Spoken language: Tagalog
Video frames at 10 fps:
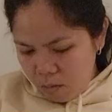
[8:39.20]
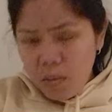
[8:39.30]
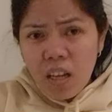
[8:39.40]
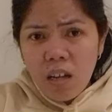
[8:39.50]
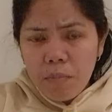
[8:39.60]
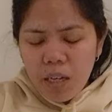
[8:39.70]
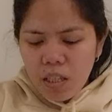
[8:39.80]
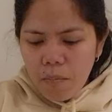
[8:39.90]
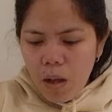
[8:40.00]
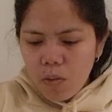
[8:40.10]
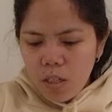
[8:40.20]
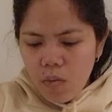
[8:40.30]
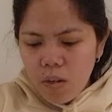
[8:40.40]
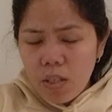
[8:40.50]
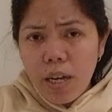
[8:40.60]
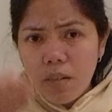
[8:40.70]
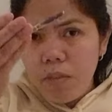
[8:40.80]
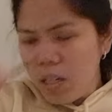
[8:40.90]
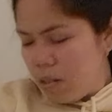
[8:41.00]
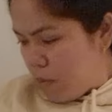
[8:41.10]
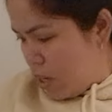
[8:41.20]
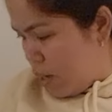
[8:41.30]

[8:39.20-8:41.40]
Para may trabaho din ako ngayon sa Airbnb.